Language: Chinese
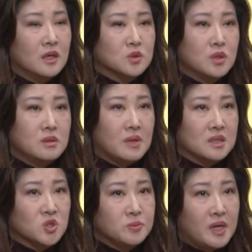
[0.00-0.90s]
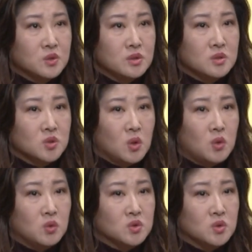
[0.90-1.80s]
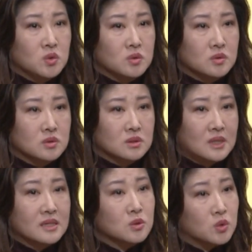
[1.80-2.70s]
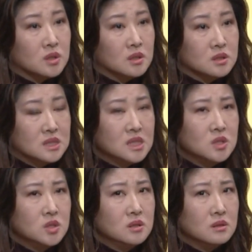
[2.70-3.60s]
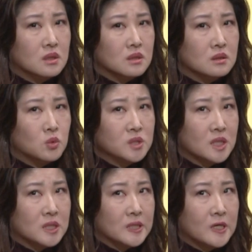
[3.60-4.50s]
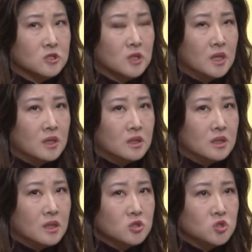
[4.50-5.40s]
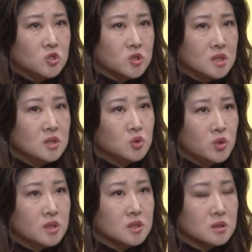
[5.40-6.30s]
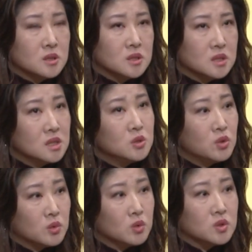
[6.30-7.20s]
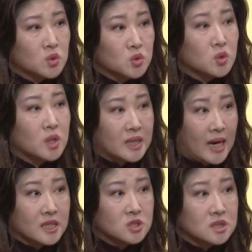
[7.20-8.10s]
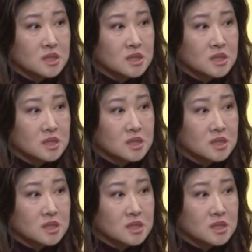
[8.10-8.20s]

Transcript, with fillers: 所以满了18岁的时候，我就带着我的其实我想你应该是17岁17岁多的时候就可以开始